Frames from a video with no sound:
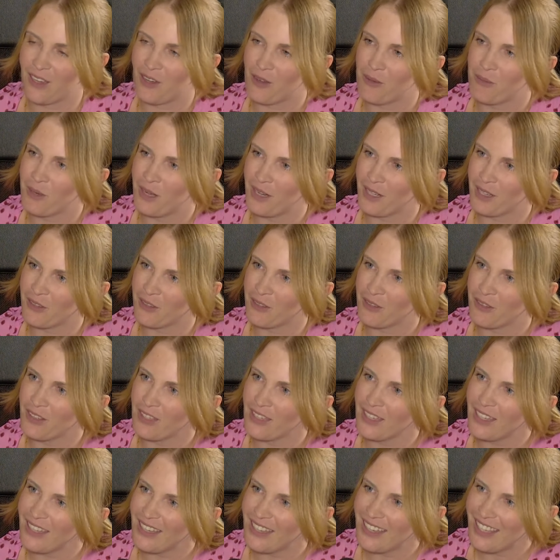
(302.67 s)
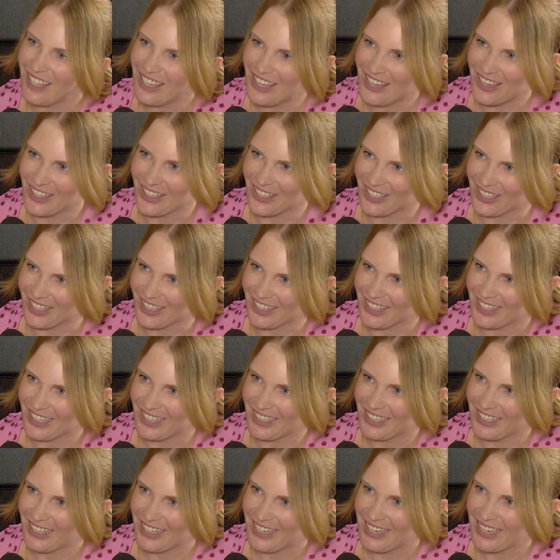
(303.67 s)
obrazków tych ich igrzysk.
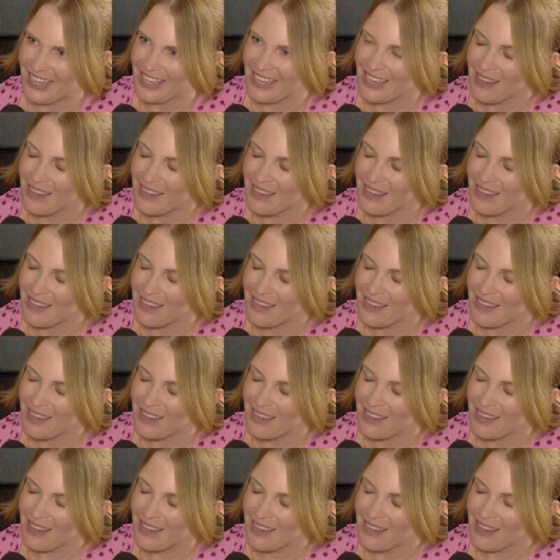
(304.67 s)
I